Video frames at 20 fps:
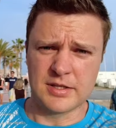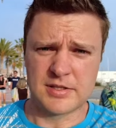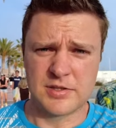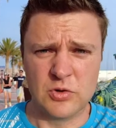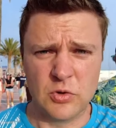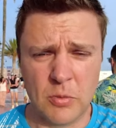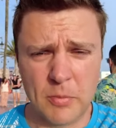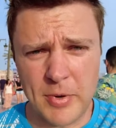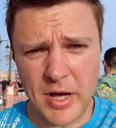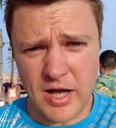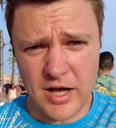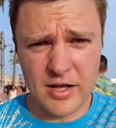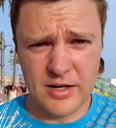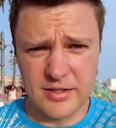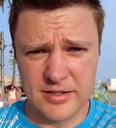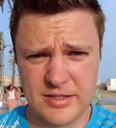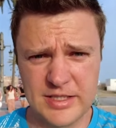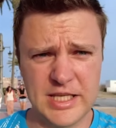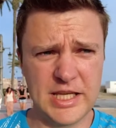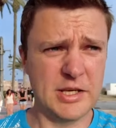das
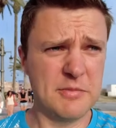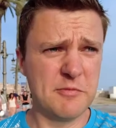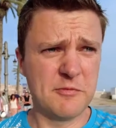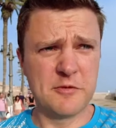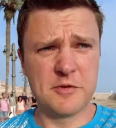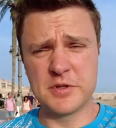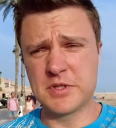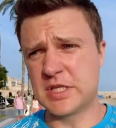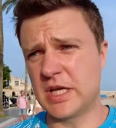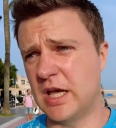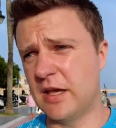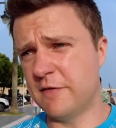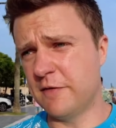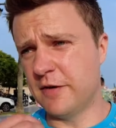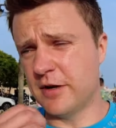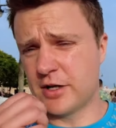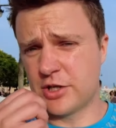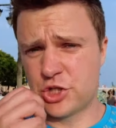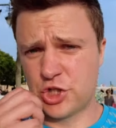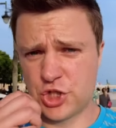normale Leben wird einfach